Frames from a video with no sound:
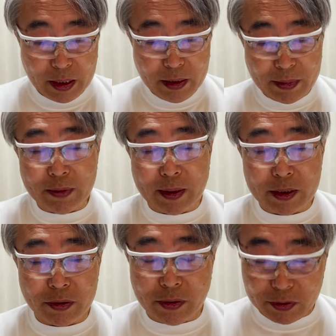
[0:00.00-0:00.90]
まあまあ、
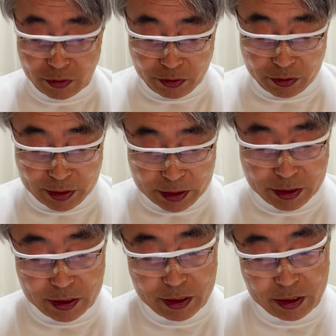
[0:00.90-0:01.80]
そうそういうことで
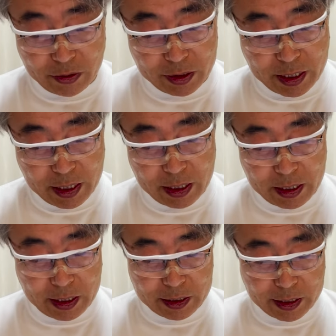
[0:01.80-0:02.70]
す。そして、
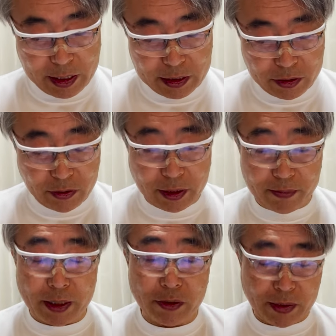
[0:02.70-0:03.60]
えー、ジャイアンツの先
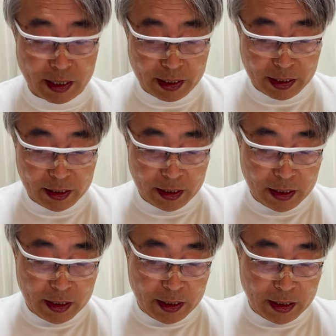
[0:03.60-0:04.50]
発は、
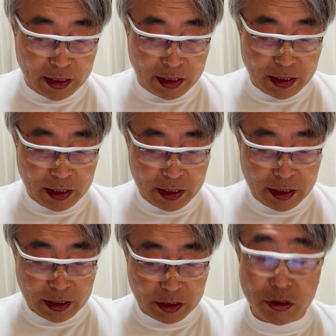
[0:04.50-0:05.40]

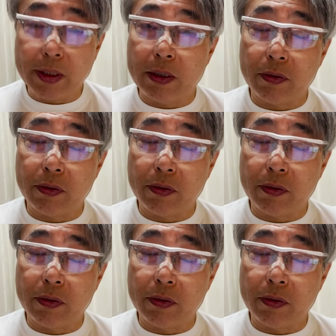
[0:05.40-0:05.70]
えー、菅野